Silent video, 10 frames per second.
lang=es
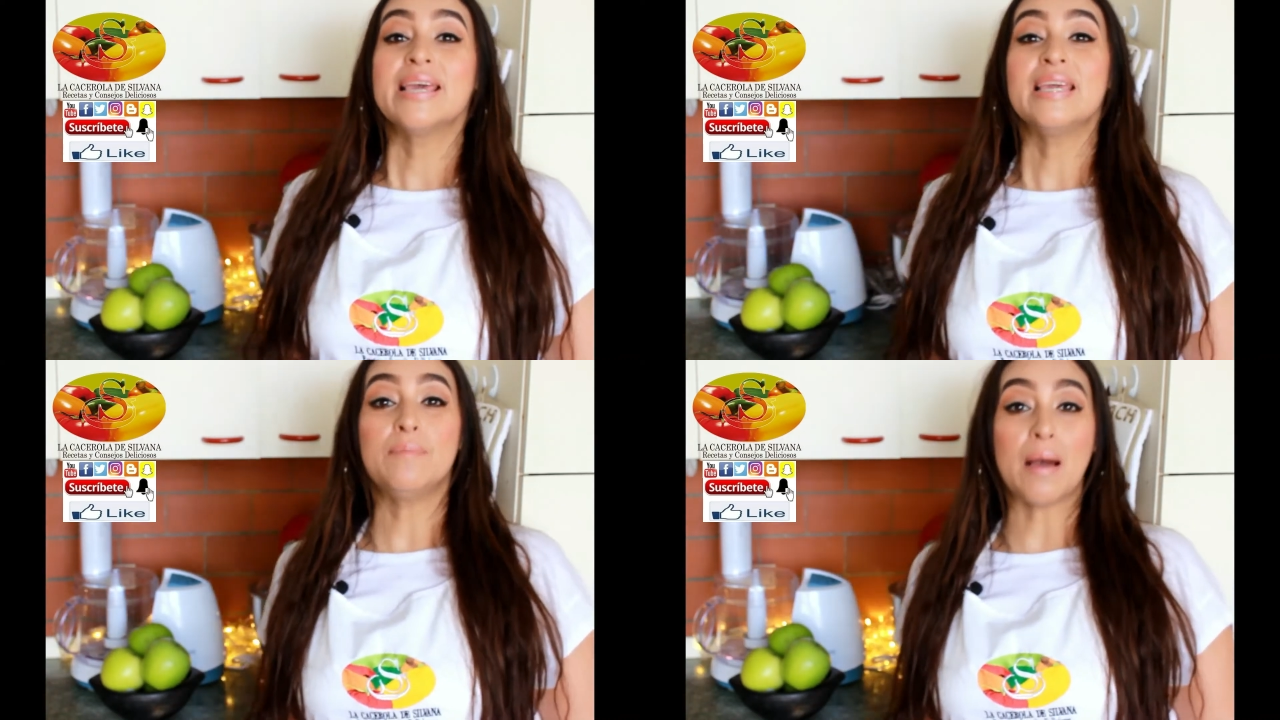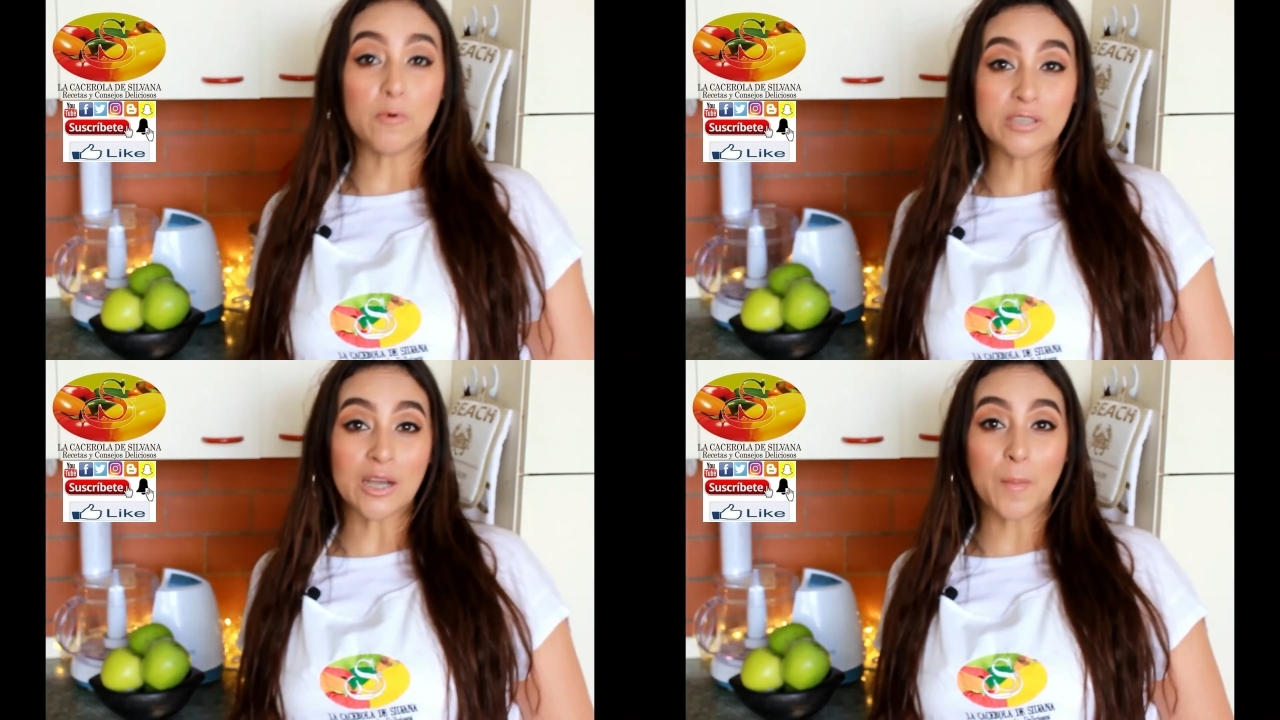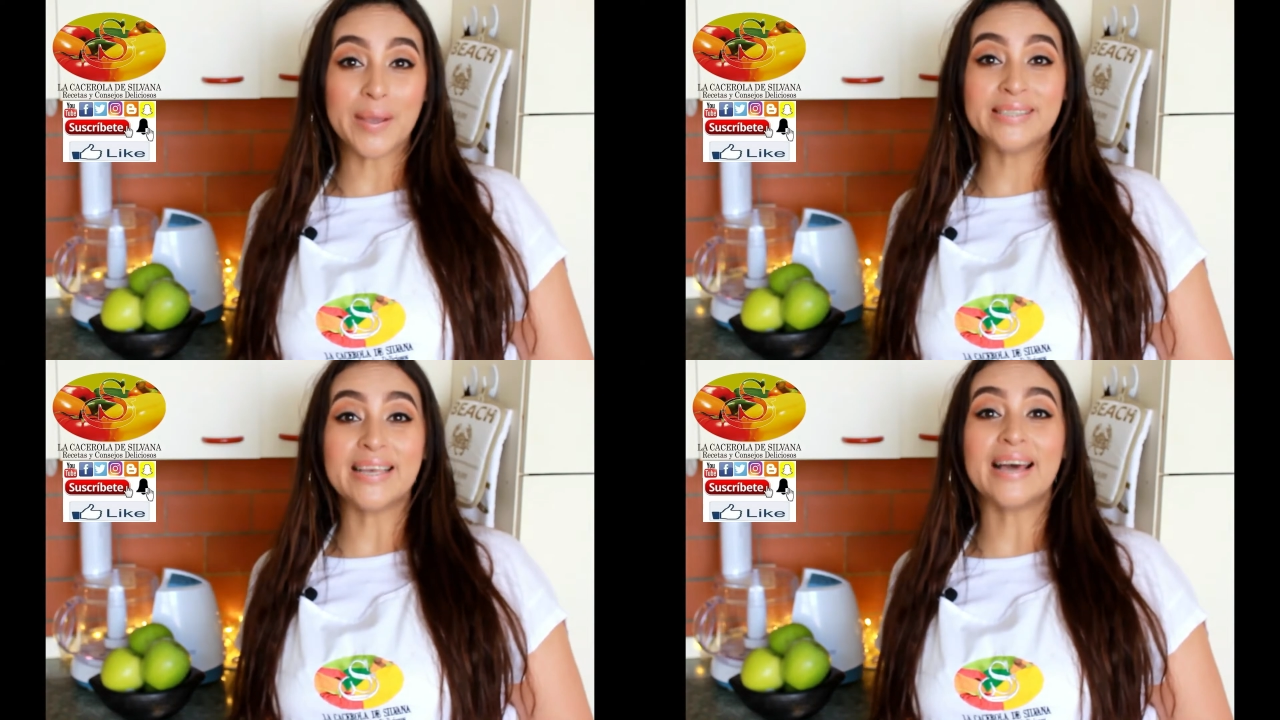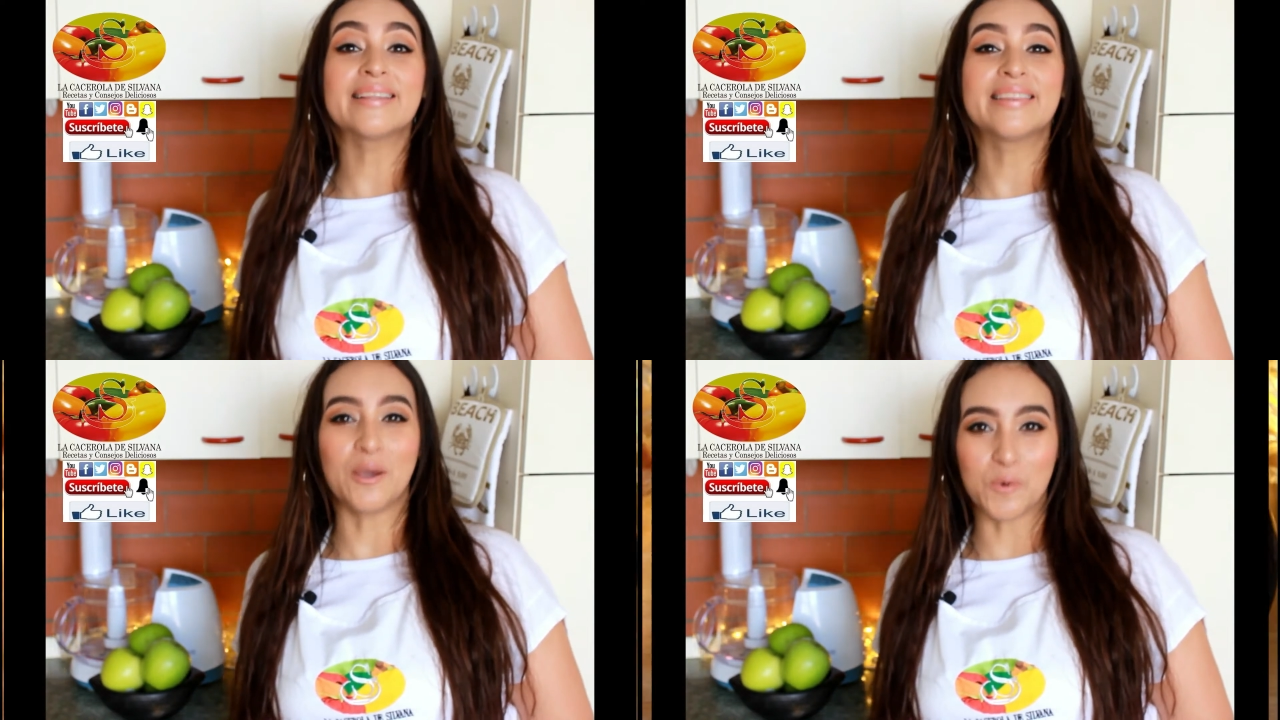y vamos a
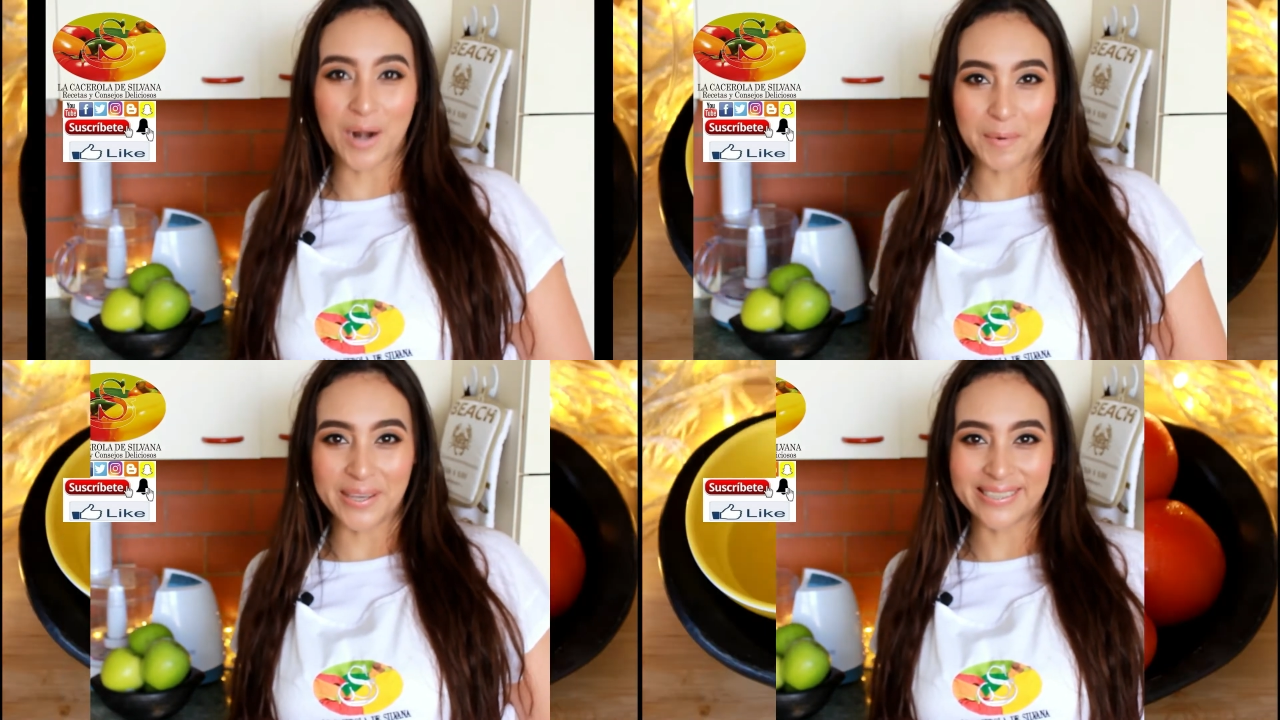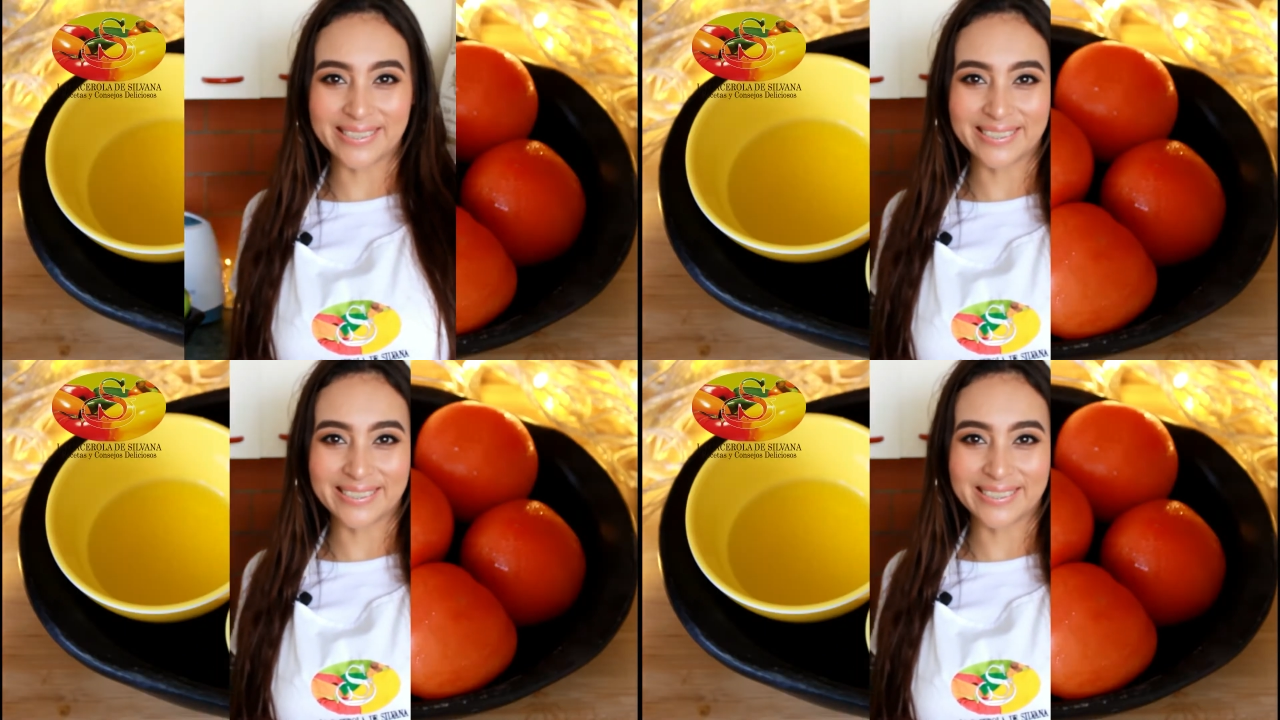comenzar de una vez.